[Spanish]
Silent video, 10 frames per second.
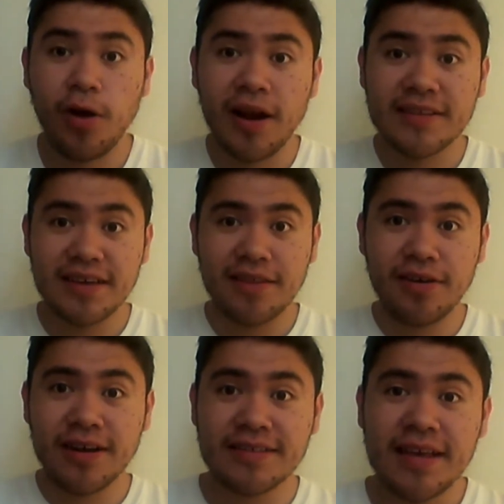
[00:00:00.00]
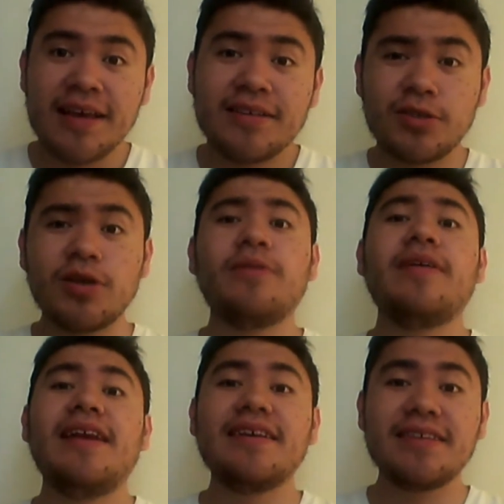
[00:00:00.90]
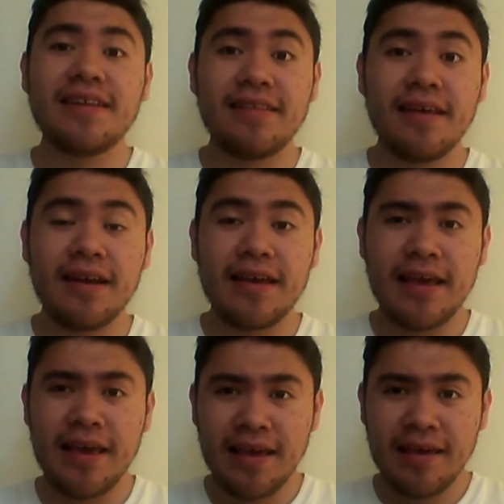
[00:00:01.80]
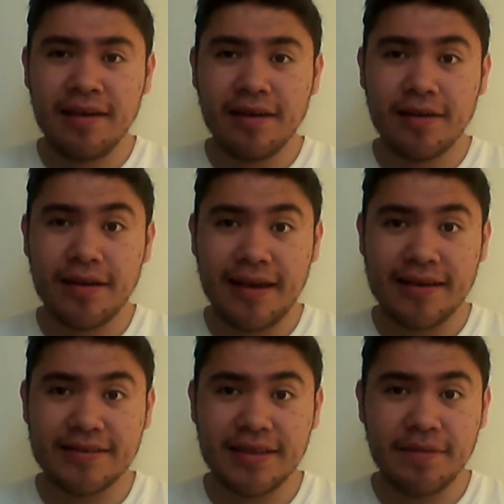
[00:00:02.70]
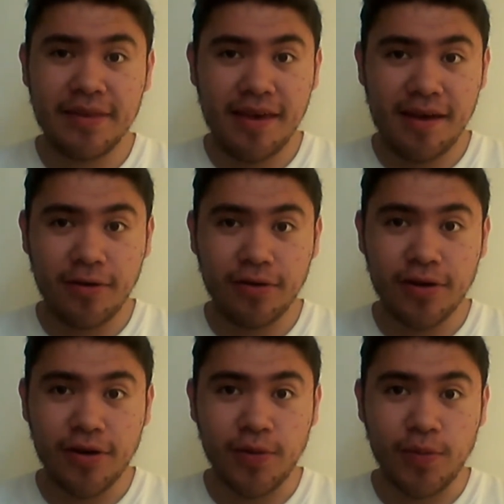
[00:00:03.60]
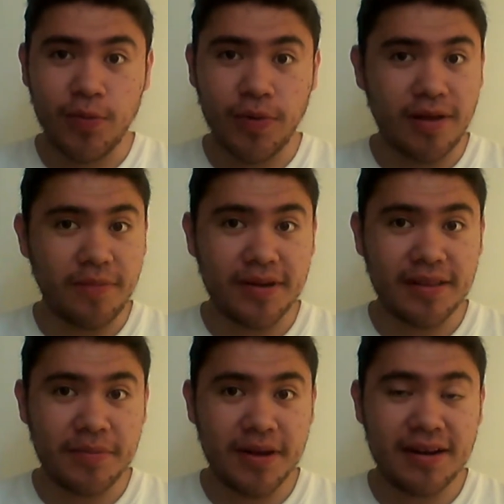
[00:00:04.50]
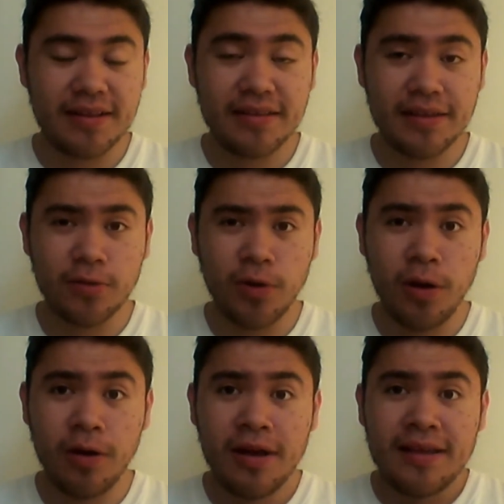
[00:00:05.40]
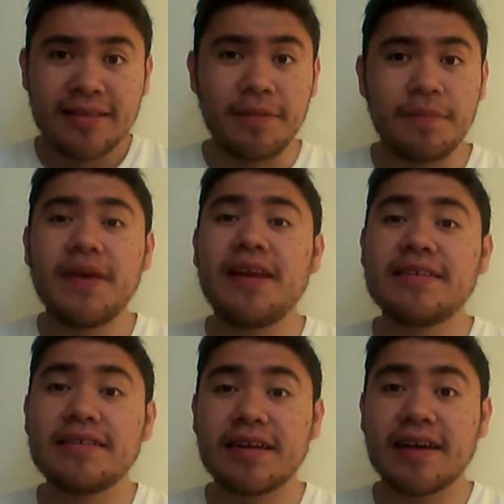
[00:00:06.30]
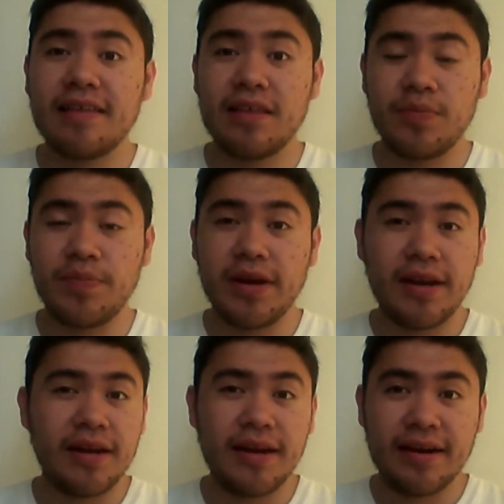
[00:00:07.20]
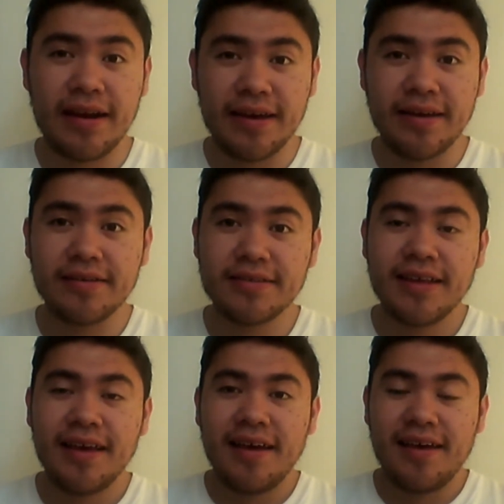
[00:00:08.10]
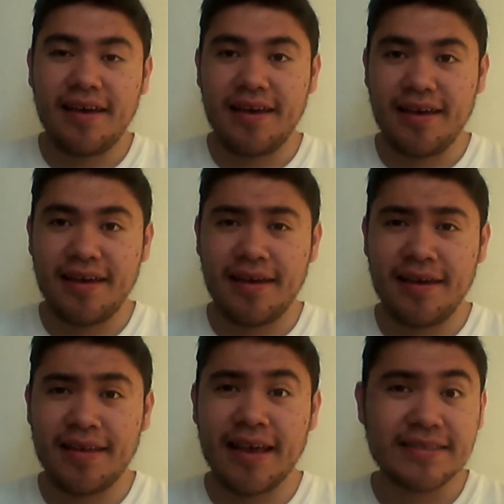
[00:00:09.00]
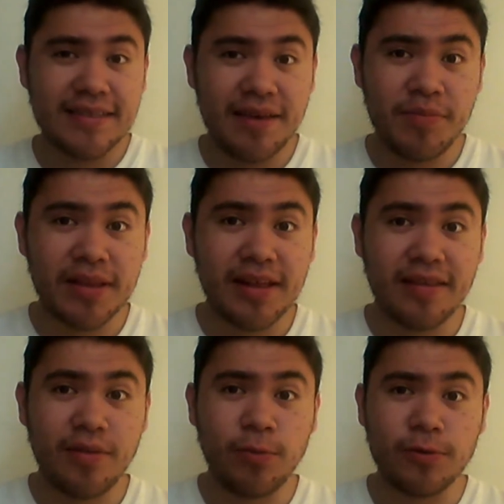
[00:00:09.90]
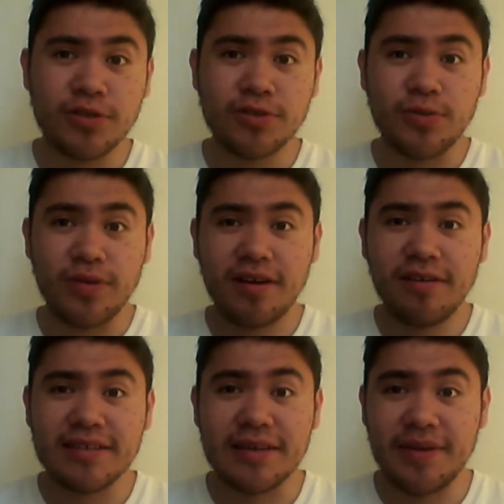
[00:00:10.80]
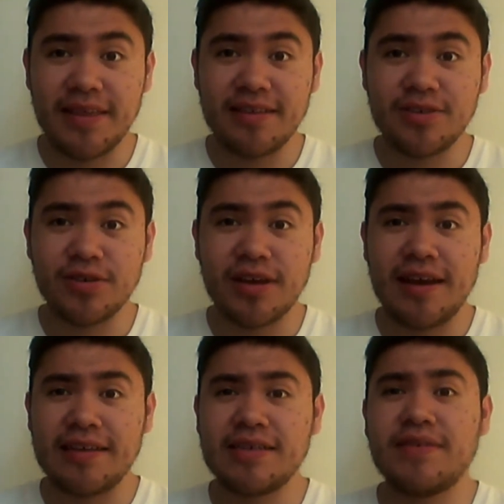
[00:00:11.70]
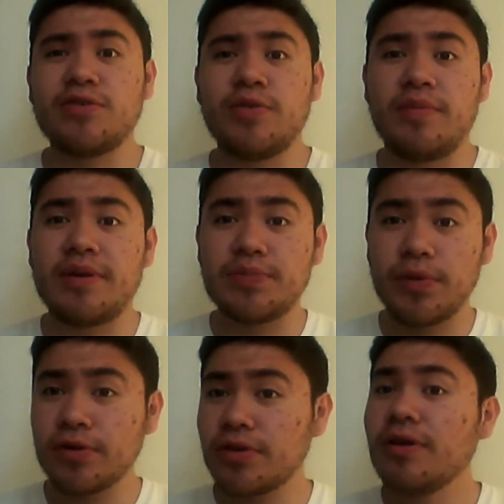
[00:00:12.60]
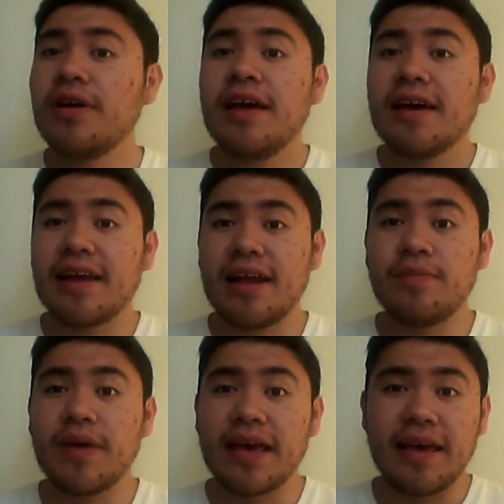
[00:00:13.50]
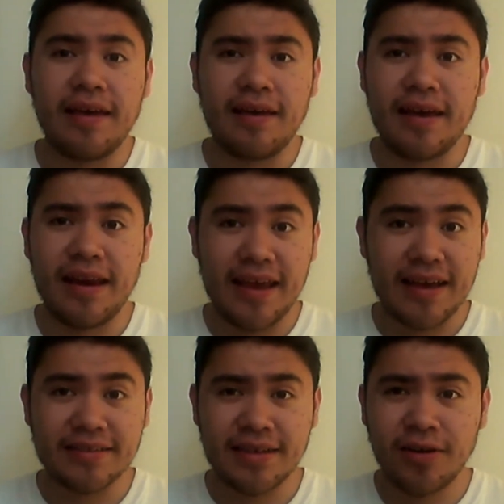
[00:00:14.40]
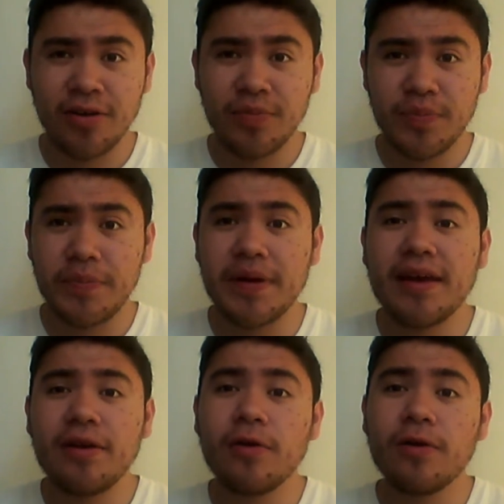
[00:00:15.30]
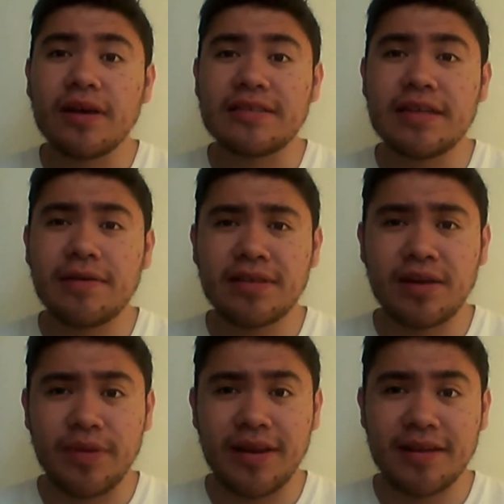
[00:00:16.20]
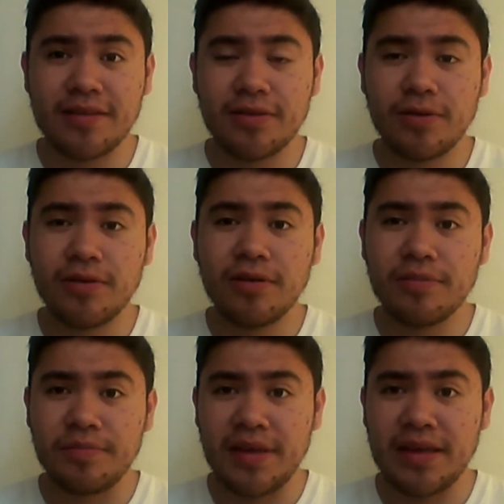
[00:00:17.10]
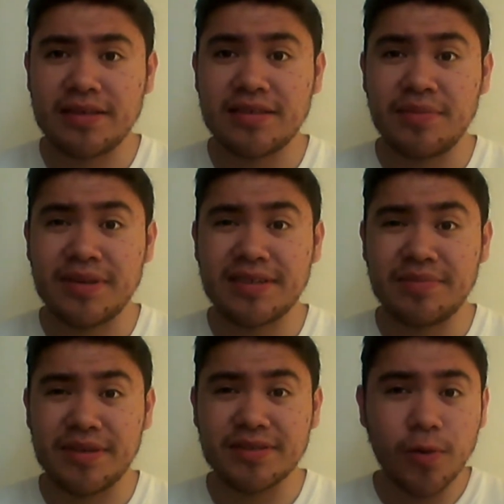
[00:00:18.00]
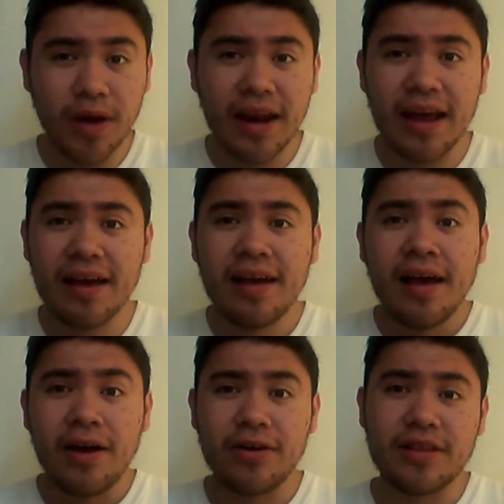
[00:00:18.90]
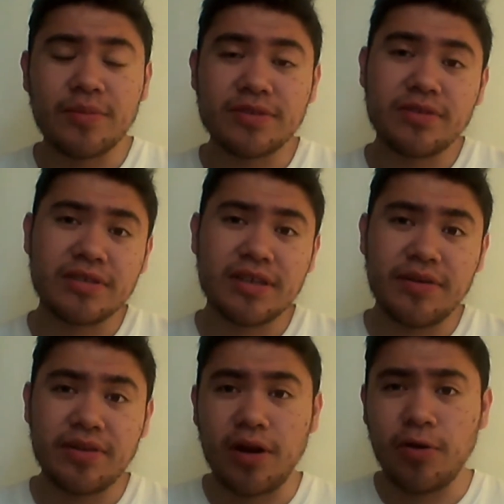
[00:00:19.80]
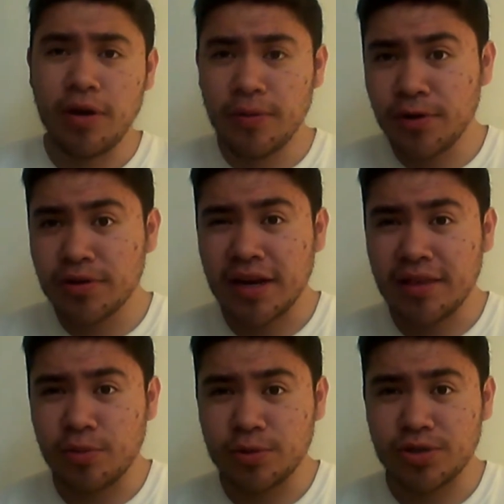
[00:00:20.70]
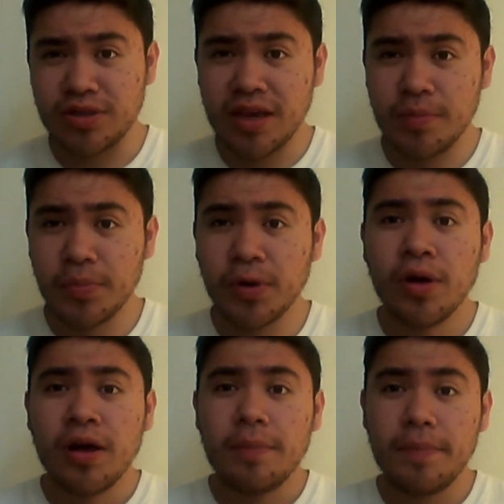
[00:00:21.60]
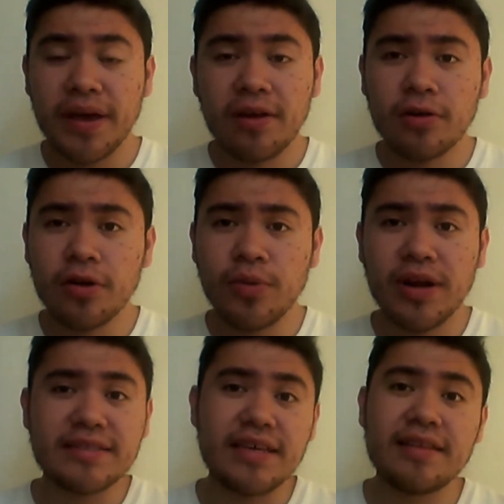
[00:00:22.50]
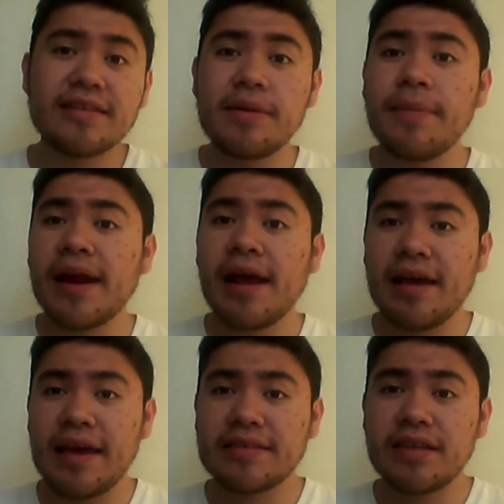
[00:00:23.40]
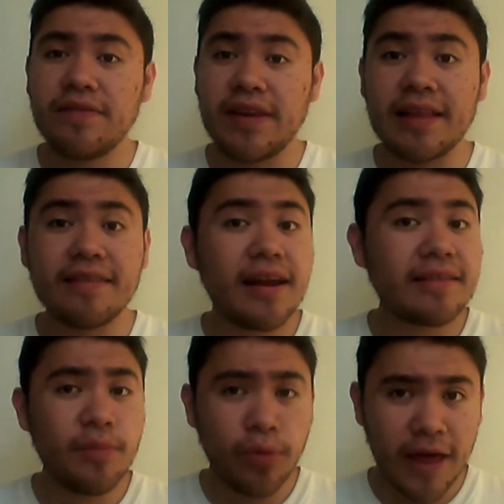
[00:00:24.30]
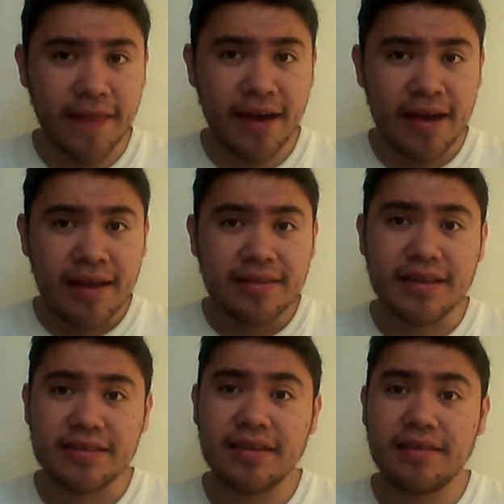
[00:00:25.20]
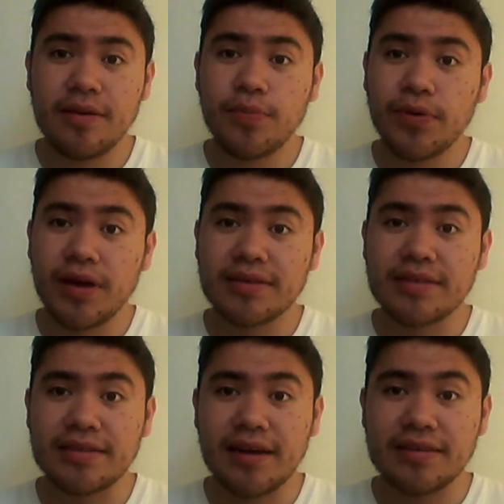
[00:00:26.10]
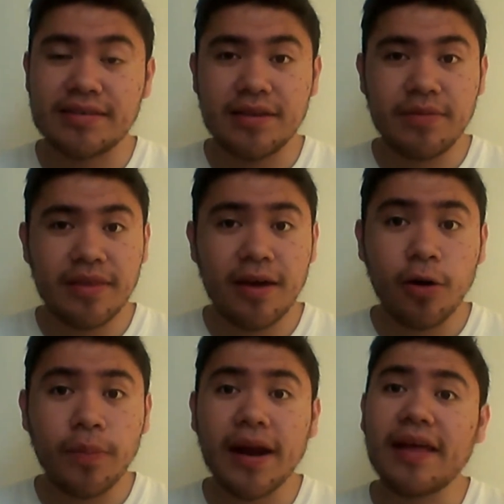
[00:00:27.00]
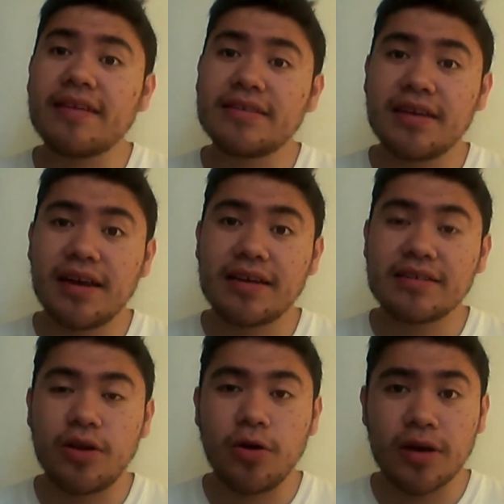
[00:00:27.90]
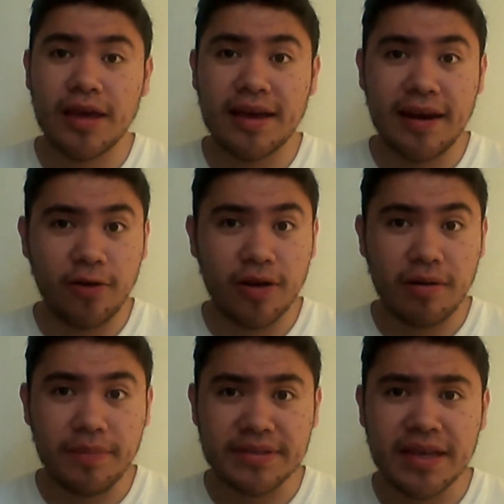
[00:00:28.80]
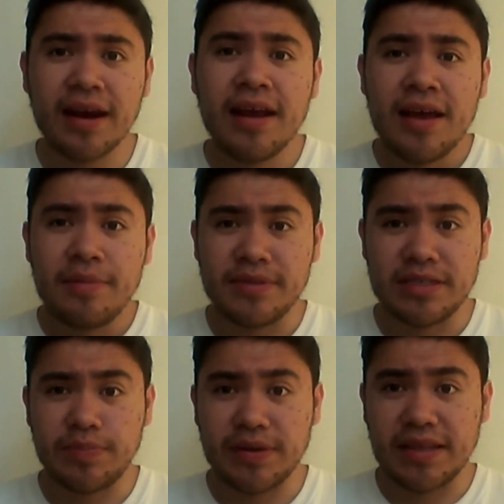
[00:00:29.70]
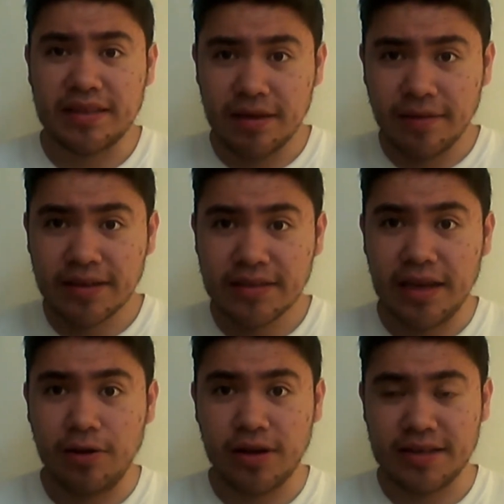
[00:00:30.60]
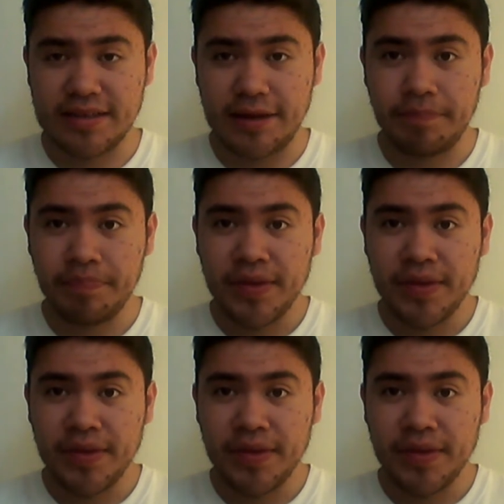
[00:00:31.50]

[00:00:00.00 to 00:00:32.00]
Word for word: Hola seguidores, soy Obed Alexander y este video, como pueden ver también en el título, también es acerca de Pretty Liars. Eh, ya sé, me tardé mucho en subirlo, les había dicho que les iba a subir más pronto, créanme que quería hacerlo, pero estaba terminando mi semestre en mi escuela, ahorita me estoy inscribiendo al nuevo, no he tenido mucho tiempo, pero como la siguiente semana es el final de la temporada, decidí pues hacerles este video para decirles lo que creo que va a pasar, mis expectativas y lo que sé.